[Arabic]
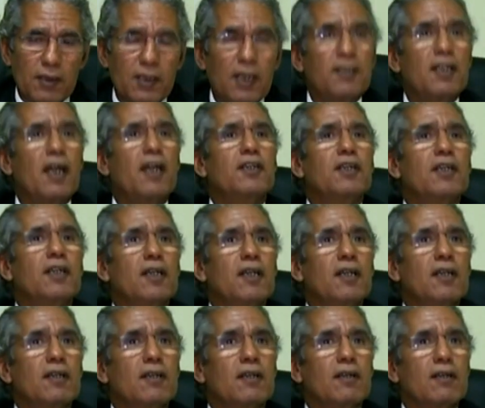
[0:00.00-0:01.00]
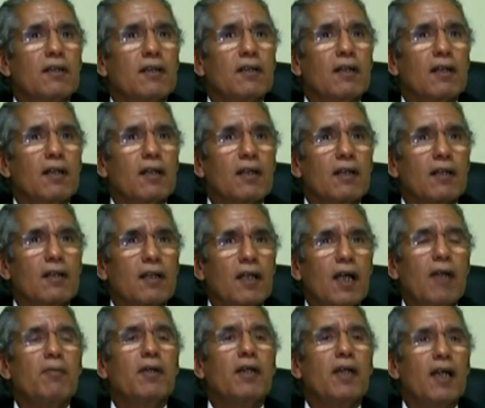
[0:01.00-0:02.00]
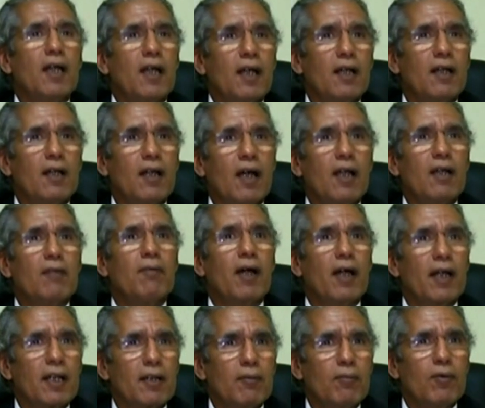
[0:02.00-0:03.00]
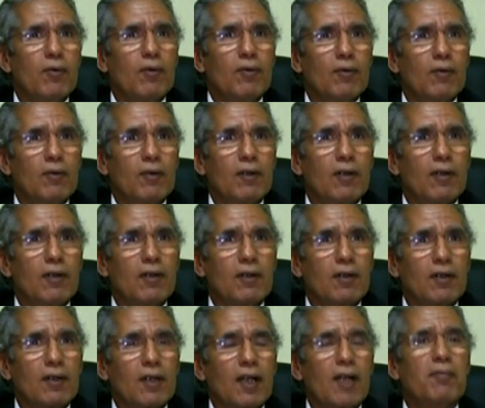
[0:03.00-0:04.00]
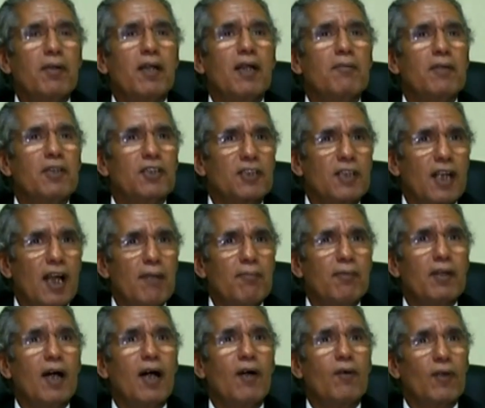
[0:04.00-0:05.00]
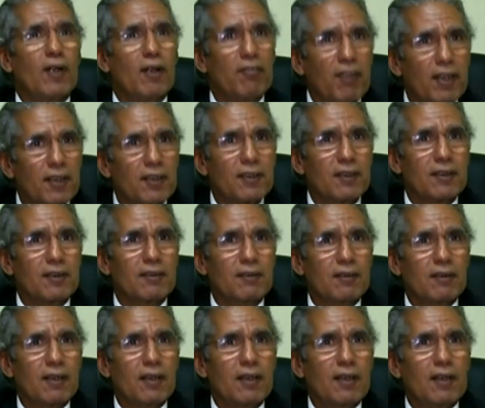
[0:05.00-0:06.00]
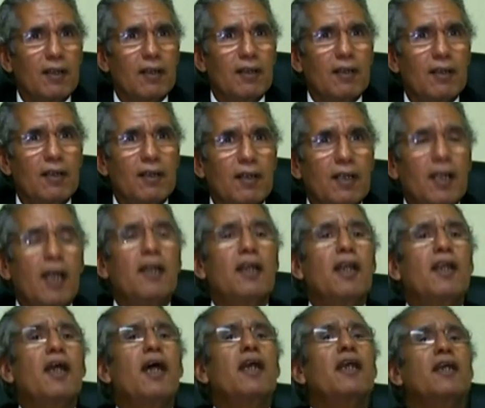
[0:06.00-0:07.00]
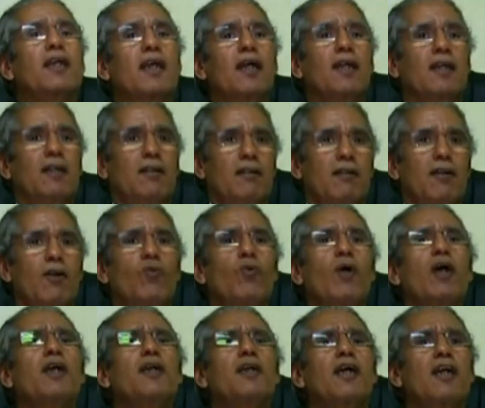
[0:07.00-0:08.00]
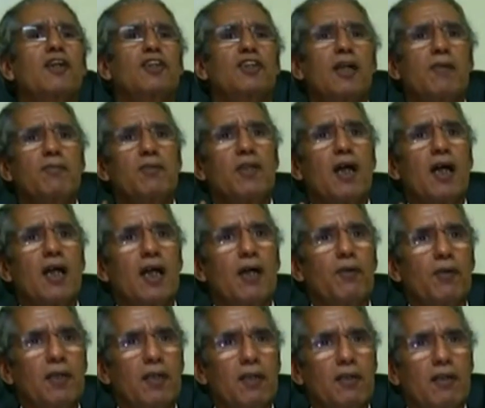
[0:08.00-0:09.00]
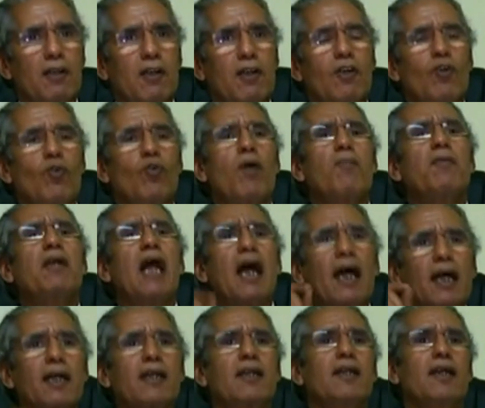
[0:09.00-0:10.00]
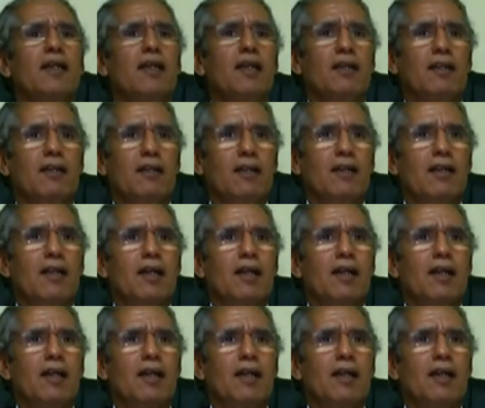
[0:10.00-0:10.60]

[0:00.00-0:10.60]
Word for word: ستأتي قبل المغرب قبل مجلس الأمن أو رفض لأن ذلك هو خيار الشعب الصحراوي ومن حقه